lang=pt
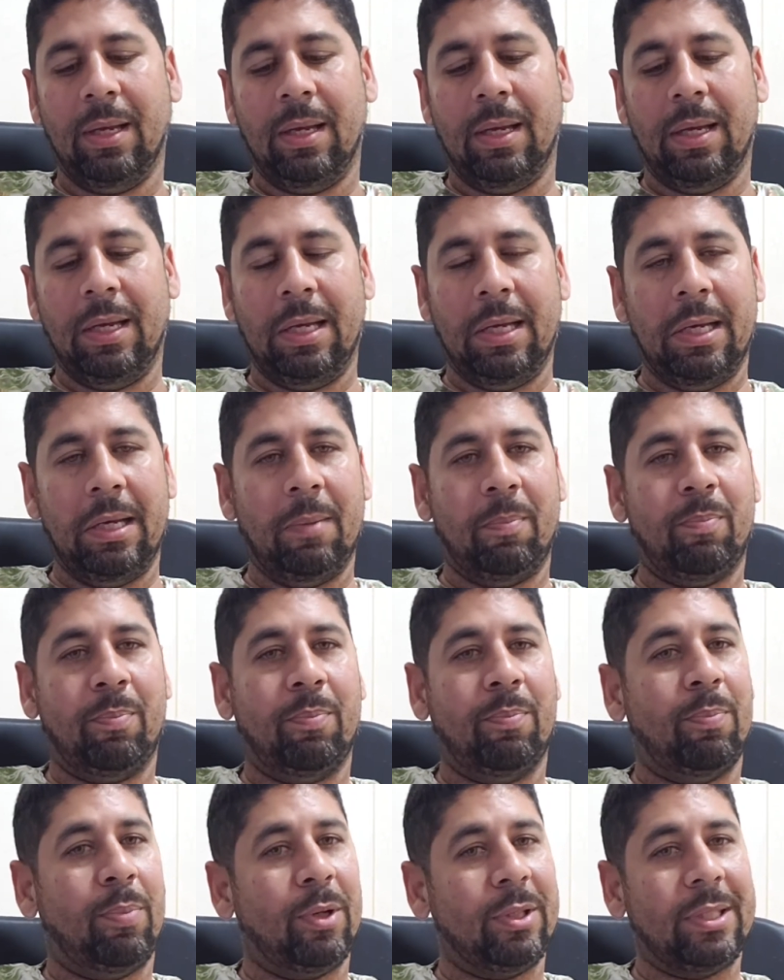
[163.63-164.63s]
É,
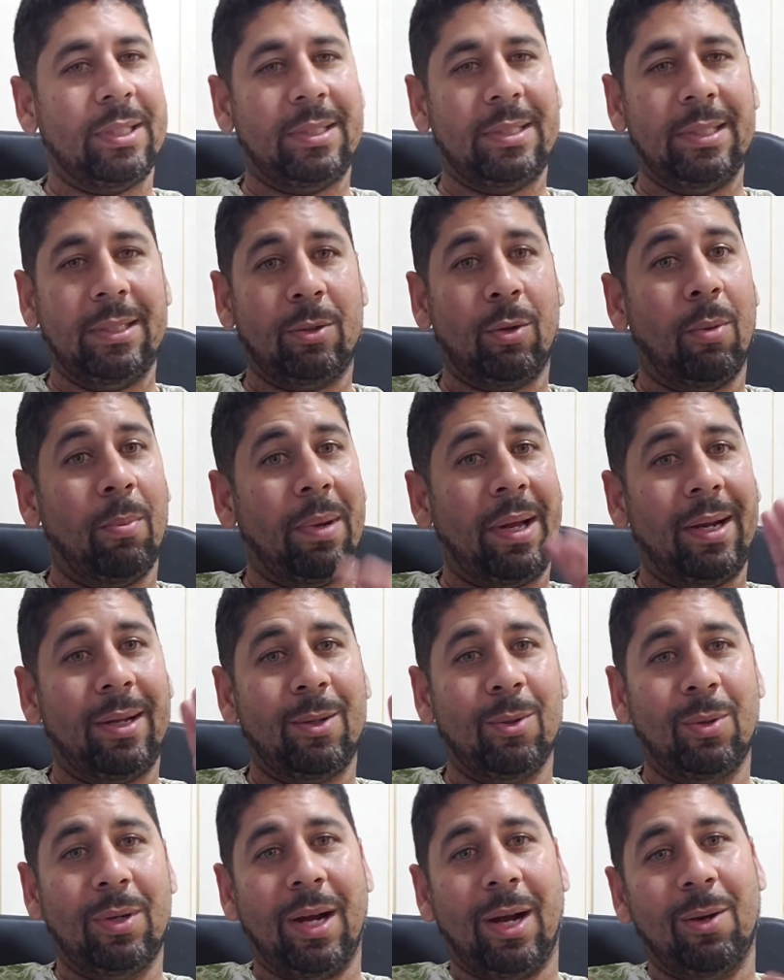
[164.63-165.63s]
possa ser, tomara
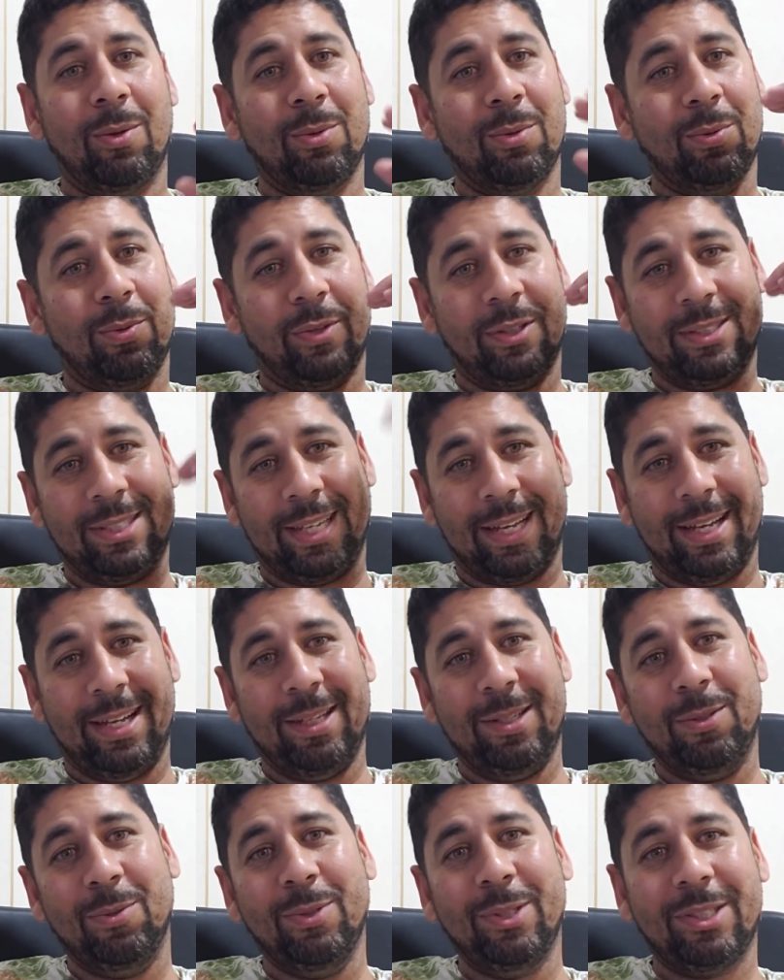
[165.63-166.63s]
que o carro não
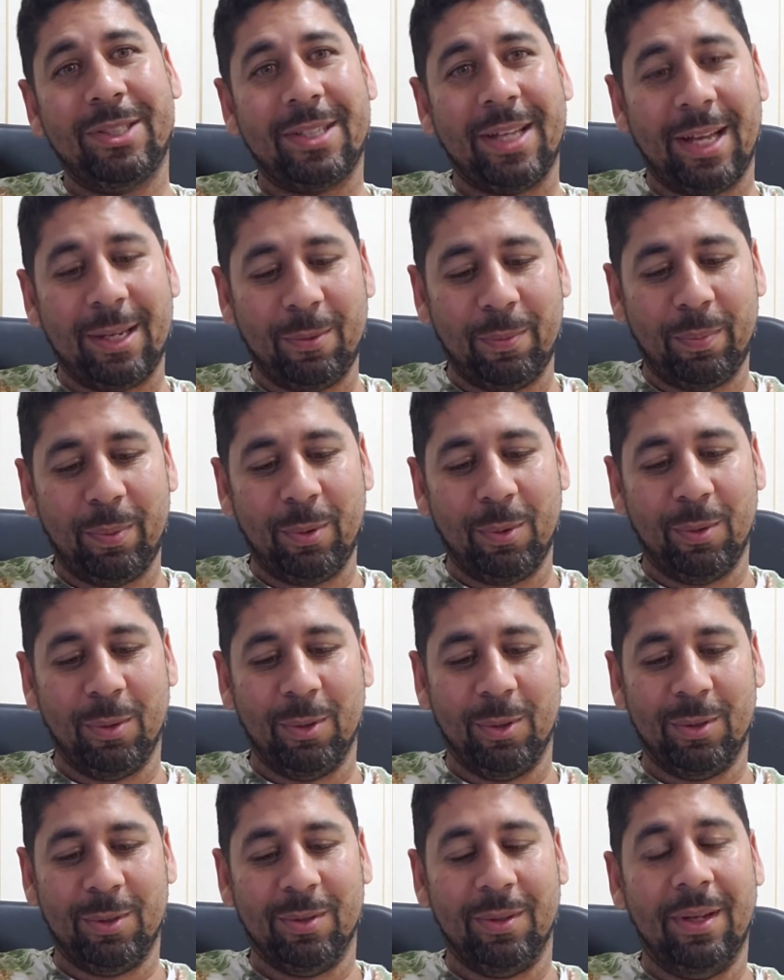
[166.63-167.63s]
saia de um estado para o
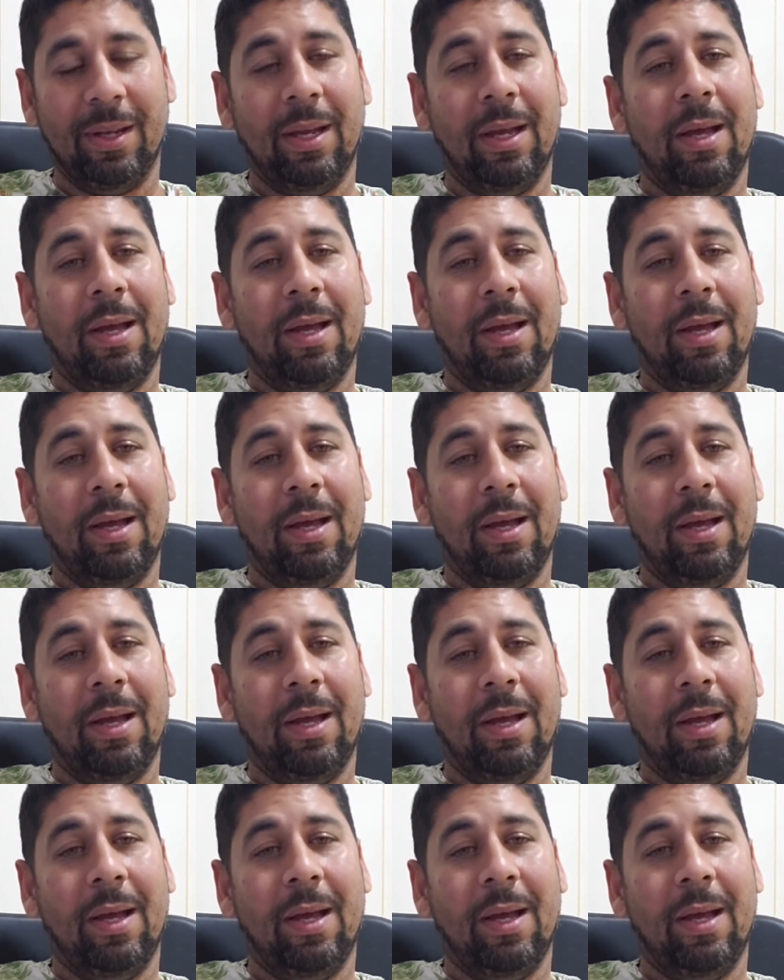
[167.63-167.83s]
outro.